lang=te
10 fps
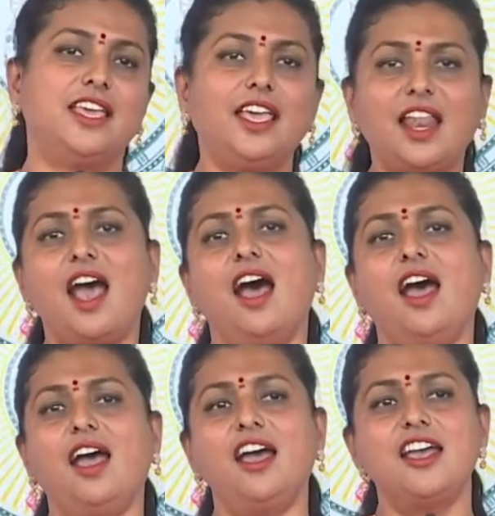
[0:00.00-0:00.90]
తీరా
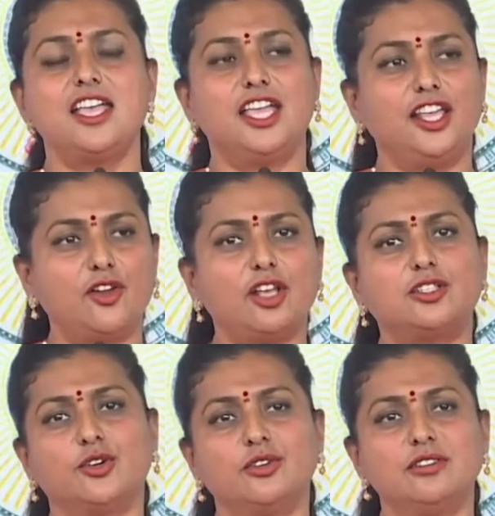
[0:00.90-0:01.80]

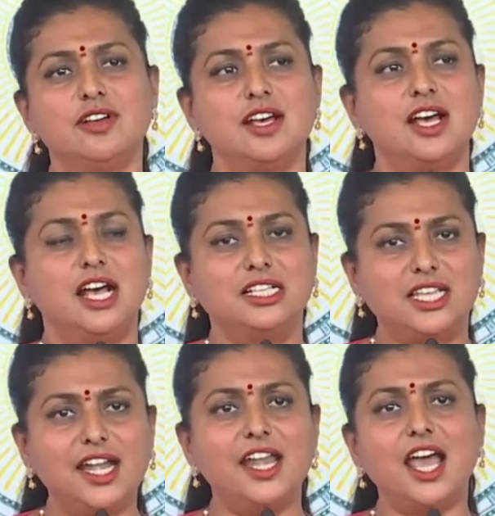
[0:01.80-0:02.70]
ఈరోజు
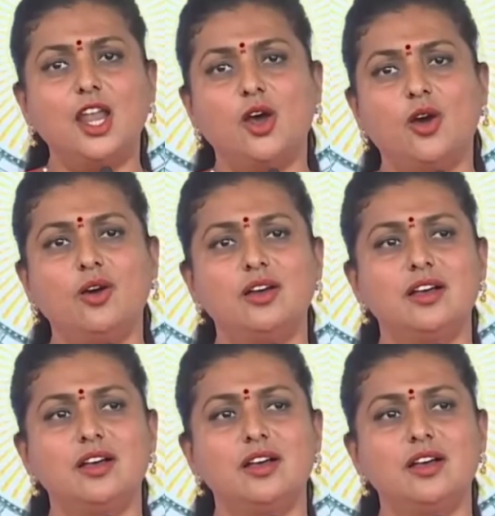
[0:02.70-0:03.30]
అజెండాలో